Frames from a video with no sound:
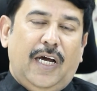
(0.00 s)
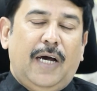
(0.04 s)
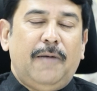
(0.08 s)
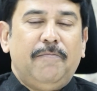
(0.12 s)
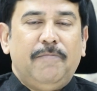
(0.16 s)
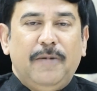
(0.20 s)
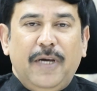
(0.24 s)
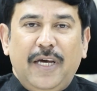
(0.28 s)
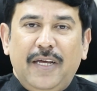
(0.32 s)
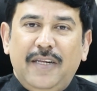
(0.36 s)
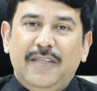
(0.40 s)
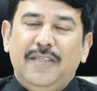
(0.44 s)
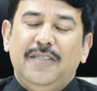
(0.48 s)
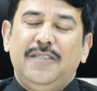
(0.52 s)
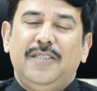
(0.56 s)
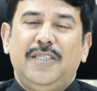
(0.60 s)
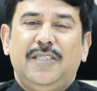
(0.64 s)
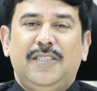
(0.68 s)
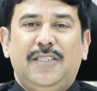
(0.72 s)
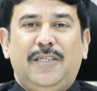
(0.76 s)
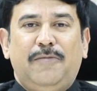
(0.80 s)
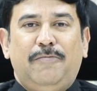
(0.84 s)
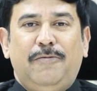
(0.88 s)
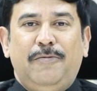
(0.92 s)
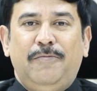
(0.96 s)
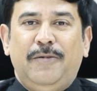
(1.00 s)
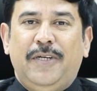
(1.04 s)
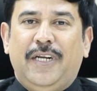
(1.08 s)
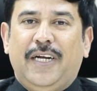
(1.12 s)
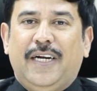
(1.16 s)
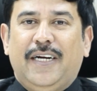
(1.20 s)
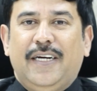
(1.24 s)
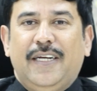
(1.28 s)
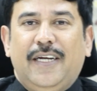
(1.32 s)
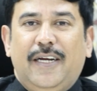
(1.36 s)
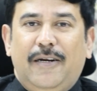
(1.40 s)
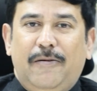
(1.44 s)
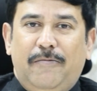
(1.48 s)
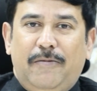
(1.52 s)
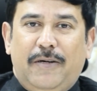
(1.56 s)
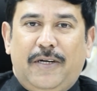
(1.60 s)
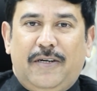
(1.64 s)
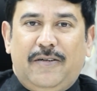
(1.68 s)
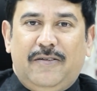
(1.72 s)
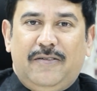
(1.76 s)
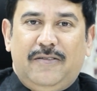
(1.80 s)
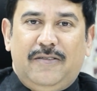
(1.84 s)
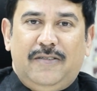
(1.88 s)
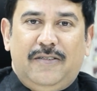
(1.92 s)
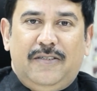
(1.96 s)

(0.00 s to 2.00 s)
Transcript: ఆ పేరు తీసేసినప్పుడు మీరు ఎక్కడికి వెళ్ళిపోయారు